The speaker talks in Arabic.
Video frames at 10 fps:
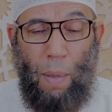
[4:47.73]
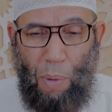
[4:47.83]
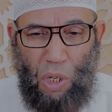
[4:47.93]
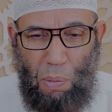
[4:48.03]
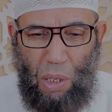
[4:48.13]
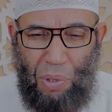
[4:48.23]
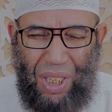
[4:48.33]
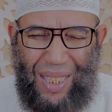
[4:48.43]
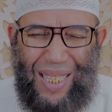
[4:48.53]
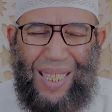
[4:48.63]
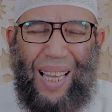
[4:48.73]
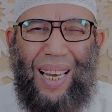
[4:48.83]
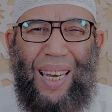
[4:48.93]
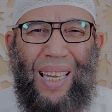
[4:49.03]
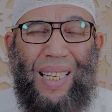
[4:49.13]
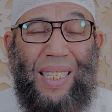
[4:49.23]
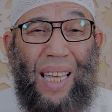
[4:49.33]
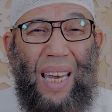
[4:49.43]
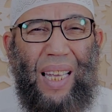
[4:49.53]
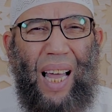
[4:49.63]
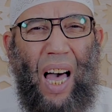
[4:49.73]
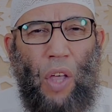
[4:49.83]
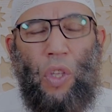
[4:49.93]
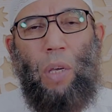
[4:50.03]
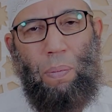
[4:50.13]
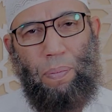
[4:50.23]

باش ميت باش تستغل الاستغلال كاع عظيم